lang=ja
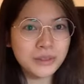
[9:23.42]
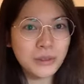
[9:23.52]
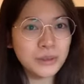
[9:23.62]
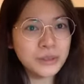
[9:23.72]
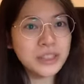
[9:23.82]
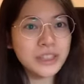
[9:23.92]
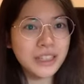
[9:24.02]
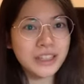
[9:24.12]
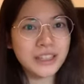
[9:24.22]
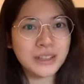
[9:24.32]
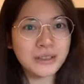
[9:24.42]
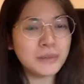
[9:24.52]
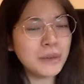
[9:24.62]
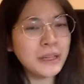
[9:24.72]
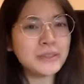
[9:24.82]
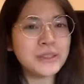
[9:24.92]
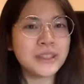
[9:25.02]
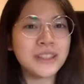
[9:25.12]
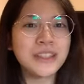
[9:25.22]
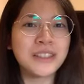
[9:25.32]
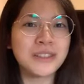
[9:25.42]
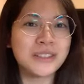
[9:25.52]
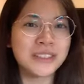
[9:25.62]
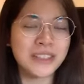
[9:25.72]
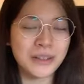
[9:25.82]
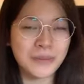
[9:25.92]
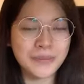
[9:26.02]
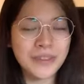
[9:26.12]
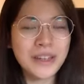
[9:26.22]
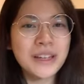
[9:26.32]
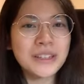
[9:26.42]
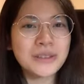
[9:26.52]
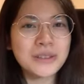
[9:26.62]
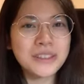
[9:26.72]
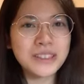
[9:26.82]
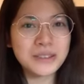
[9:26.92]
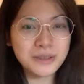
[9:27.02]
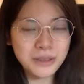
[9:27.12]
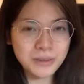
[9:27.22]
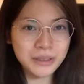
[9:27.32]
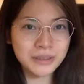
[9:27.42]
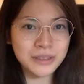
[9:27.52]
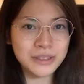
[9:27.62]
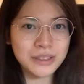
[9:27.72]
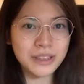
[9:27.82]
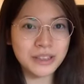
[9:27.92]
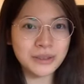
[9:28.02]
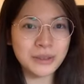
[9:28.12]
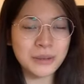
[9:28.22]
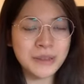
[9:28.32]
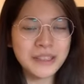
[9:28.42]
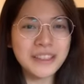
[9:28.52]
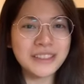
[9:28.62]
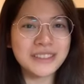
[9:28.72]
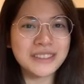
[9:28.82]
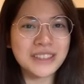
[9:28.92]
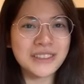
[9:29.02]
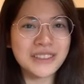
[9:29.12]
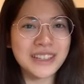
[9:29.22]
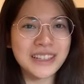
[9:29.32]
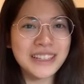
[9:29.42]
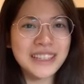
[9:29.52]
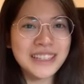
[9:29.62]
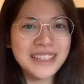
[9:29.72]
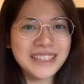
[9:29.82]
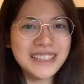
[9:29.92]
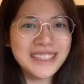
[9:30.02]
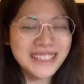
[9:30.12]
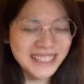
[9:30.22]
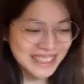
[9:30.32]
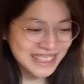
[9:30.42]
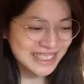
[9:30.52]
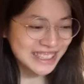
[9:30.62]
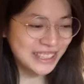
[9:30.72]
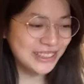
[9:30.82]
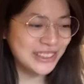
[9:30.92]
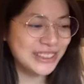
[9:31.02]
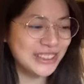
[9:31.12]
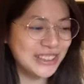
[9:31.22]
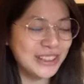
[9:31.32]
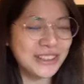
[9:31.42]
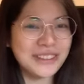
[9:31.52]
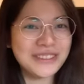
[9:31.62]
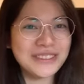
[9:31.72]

こっちなんだよ」って「バイクじゃないんだよ」って言ったらそれにすごいびっくりして「それみんなに言った方がいいんじゃない?」って今日言ったら